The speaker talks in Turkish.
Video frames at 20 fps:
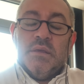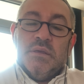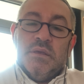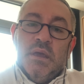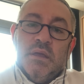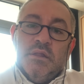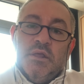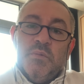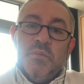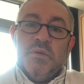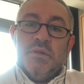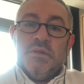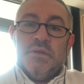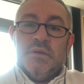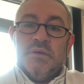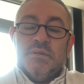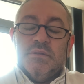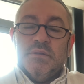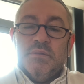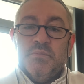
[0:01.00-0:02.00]
yeni bir
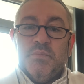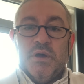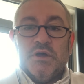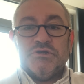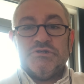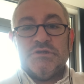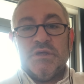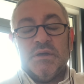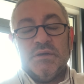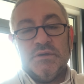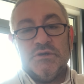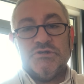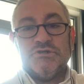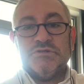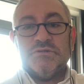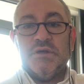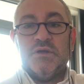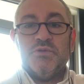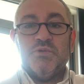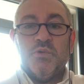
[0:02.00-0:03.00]
yılın
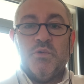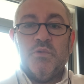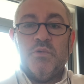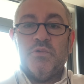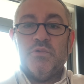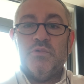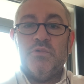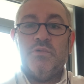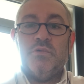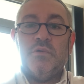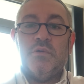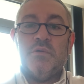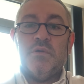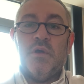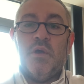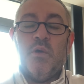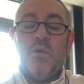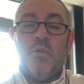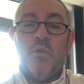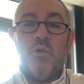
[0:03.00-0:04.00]
başlangıcına doğru
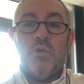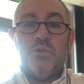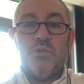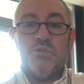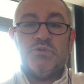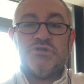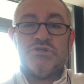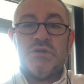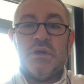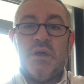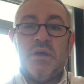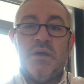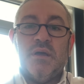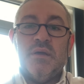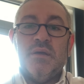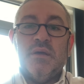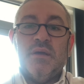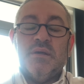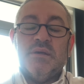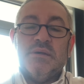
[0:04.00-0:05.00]
oldukça
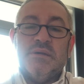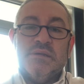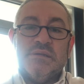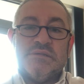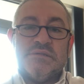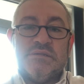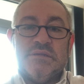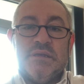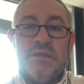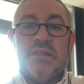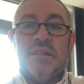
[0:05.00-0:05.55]
hızlı